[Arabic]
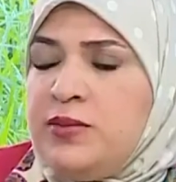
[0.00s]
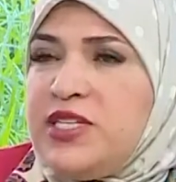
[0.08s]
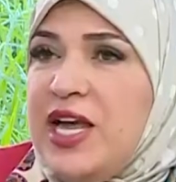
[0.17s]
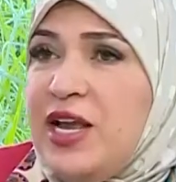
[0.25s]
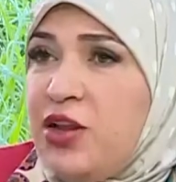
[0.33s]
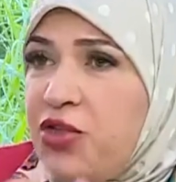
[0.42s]

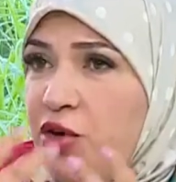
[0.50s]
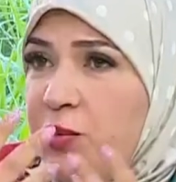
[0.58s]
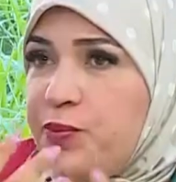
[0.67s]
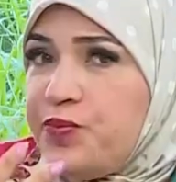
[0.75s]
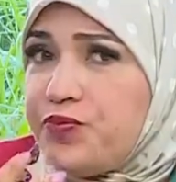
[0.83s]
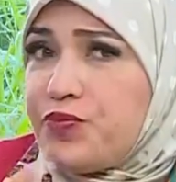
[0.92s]
تعلثم
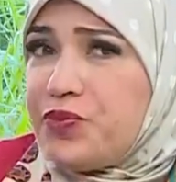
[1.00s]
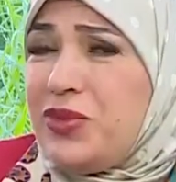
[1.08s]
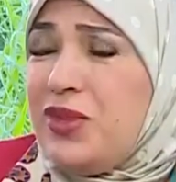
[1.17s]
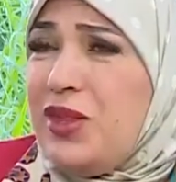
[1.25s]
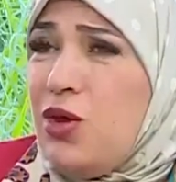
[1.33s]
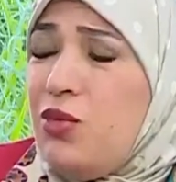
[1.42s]

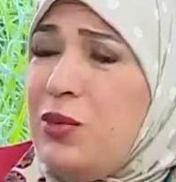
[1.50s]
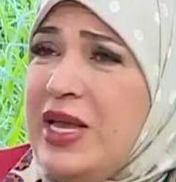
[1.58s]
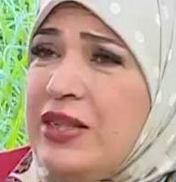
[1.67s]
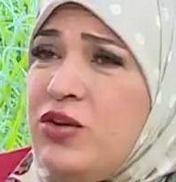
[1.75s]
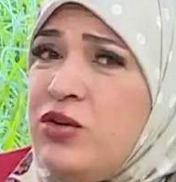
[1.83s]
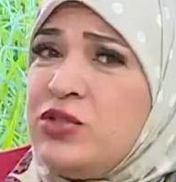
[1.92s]
وما
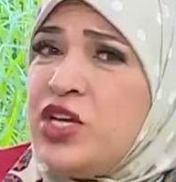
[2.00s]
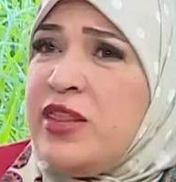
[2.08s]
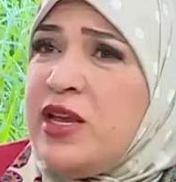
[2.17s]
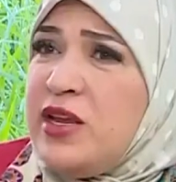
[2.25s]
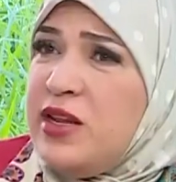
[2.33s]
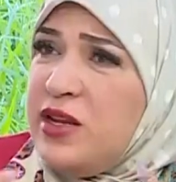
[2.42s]
عندهمش
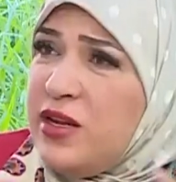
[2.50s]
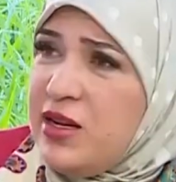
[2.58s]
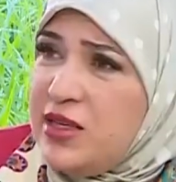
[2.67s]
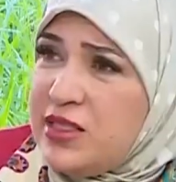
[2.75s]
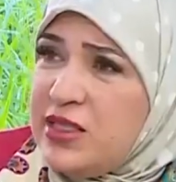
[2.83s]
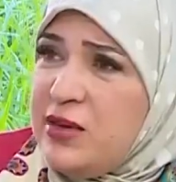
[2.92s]
هذيك
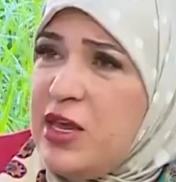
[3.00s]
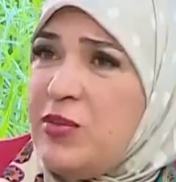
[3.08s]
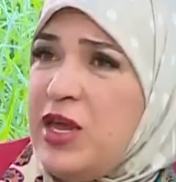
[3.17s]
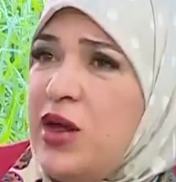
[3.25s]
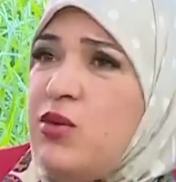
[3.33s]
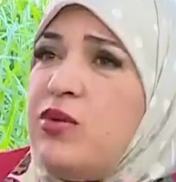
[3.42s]

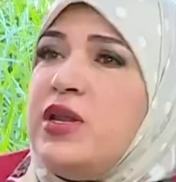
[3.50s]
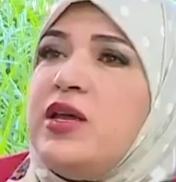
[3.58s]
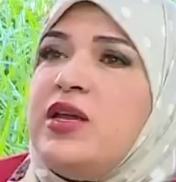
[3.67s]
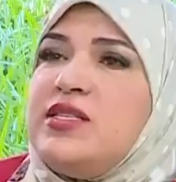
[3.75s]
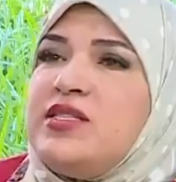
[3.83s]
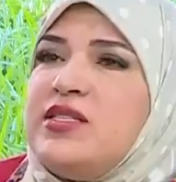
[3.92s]
الانسيابيه او
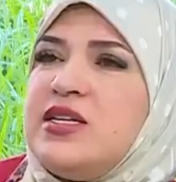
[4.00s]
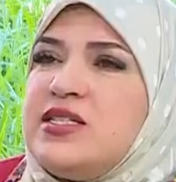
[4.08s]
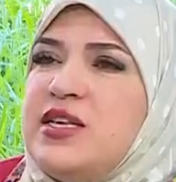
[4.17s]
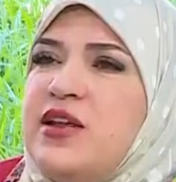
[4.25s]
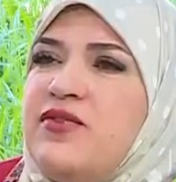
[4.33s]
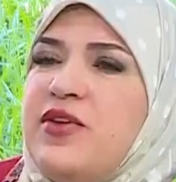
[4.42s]

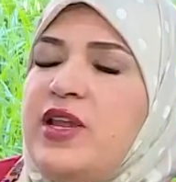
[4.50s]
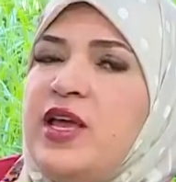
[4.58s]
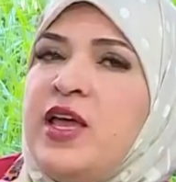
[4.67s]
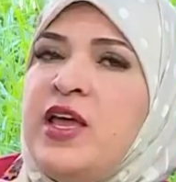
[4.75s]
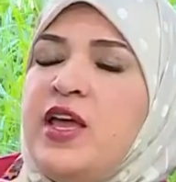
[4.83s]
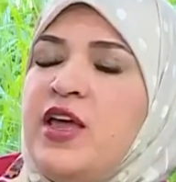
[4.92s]
الاسترسال في
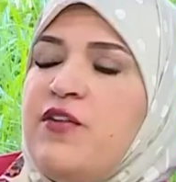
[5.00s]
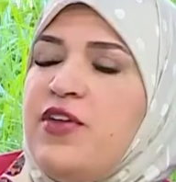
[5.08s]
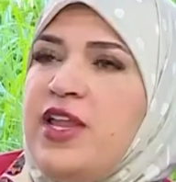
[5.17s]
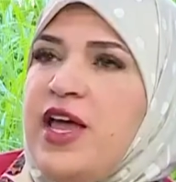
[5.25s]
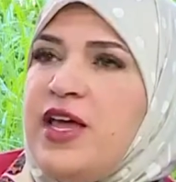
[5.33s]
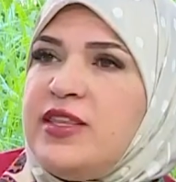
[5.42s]

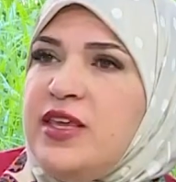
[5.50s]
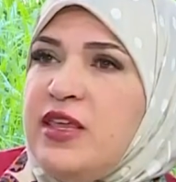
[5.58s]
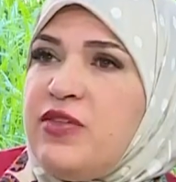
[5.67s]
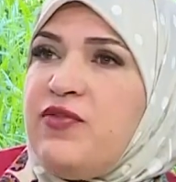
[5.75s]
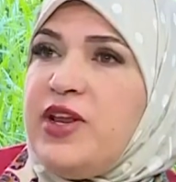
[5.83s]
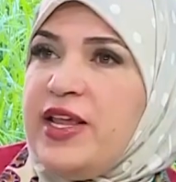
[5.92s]

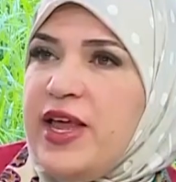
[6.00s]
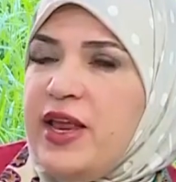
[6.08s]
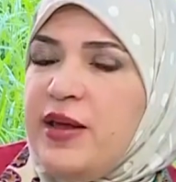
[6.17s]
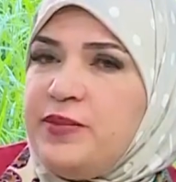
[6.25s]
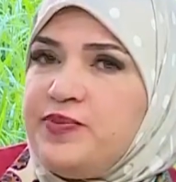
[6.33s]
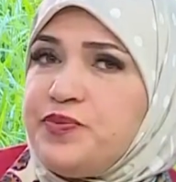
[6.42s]
الحديث في
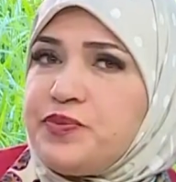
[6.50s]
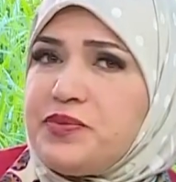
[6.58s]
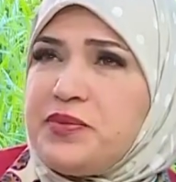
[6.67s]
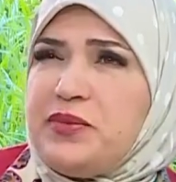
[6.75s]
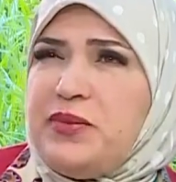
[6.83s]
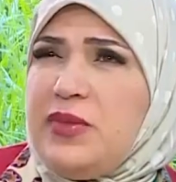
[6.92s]
الكلام
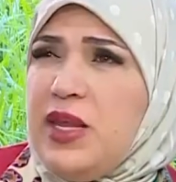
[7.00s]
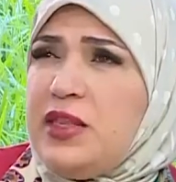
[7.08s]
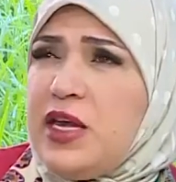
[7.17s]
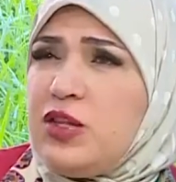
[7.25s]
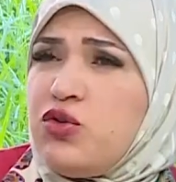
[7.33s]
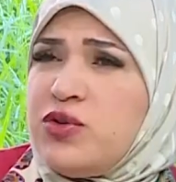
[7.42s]

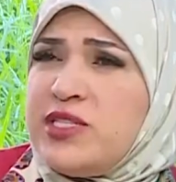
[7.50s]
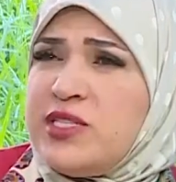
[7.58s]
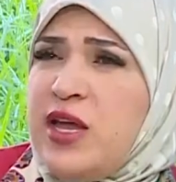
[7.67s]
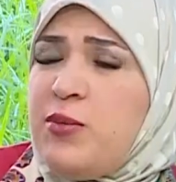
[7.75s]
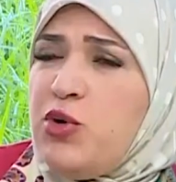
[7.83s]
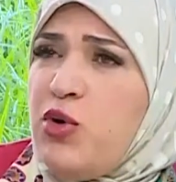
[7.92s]
نقدروا
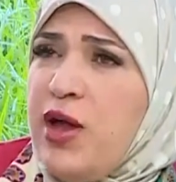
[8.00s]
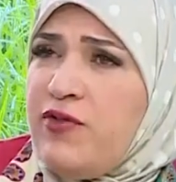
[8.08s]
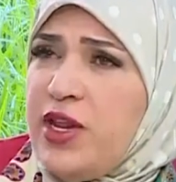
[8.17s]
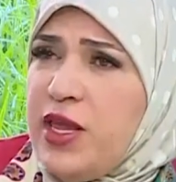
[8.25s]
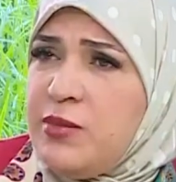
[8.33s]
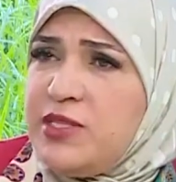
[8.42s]
نستعملوها
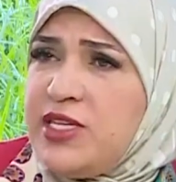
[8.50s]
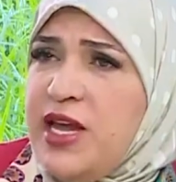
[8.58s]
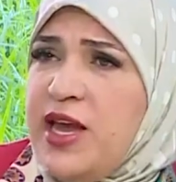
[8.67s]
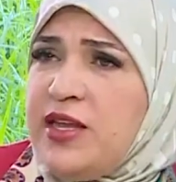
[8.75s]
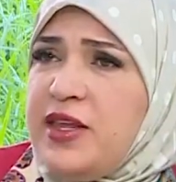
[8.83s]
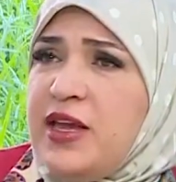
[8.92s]
في
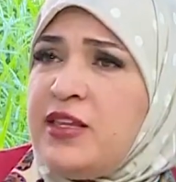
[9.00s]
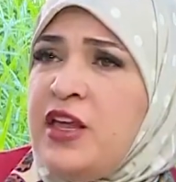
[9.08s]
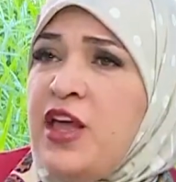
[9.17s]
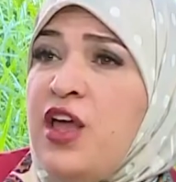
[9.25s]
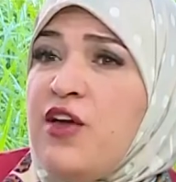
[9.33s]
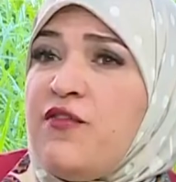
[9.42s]
الامتحانات
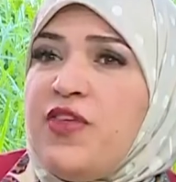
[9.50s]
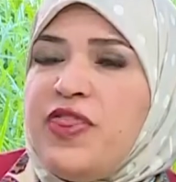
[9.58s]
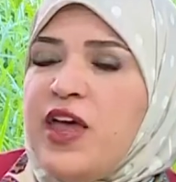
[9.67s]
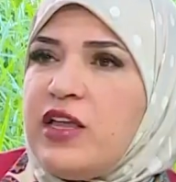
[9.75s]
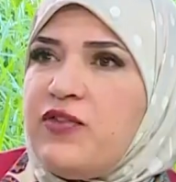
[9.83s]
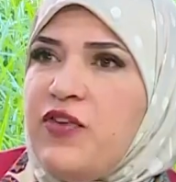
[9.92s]
في
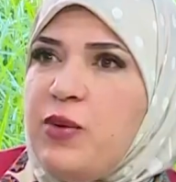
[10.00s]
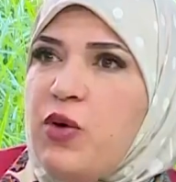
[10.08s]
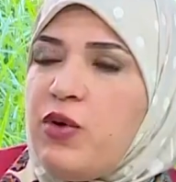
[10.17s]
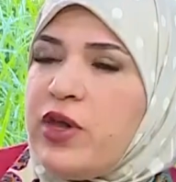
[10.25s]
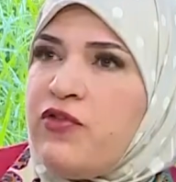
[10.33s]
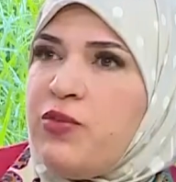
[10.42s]
الضغط في
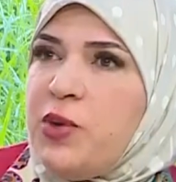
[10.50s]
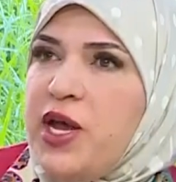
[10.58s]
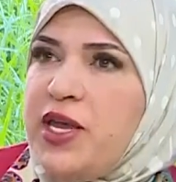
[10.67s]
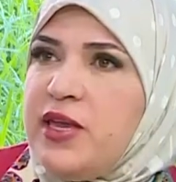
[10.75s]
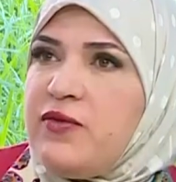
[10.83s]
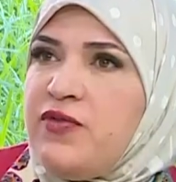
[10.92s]
موقف
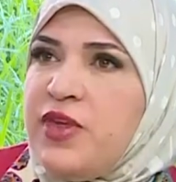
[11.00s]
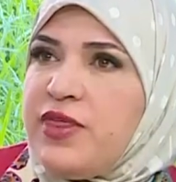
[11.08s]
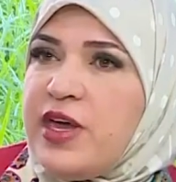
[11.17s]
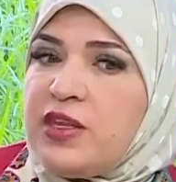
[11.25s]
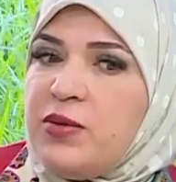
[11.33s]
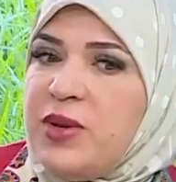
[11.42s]
معين فيه
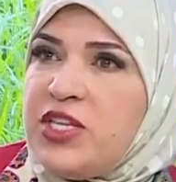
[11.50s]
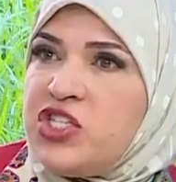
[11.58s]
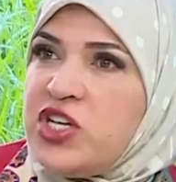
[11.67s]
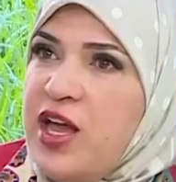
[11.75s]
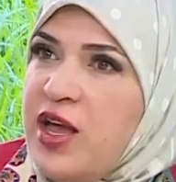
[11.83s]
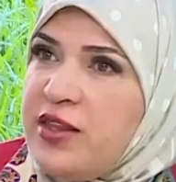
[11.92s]
ضغط
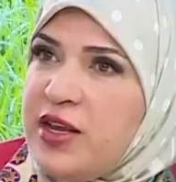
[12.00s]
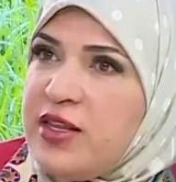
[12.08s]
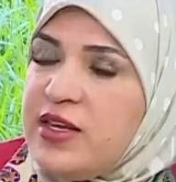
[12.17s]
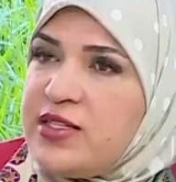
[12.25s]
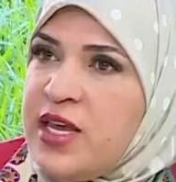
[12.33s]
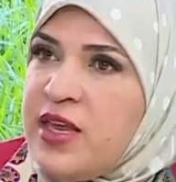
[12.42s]
مانيش قادر
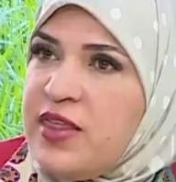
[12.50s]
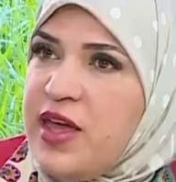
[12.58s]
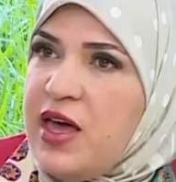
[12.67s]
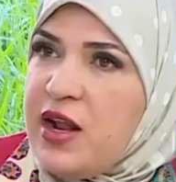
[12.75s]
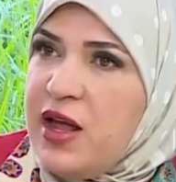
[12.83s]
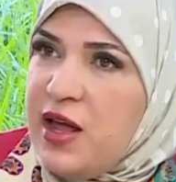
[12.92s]
نتخذ
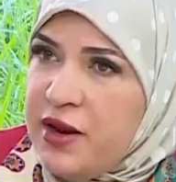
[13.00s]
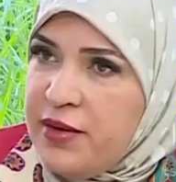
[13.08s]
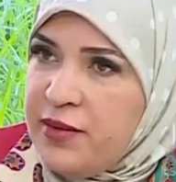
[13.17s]
قرار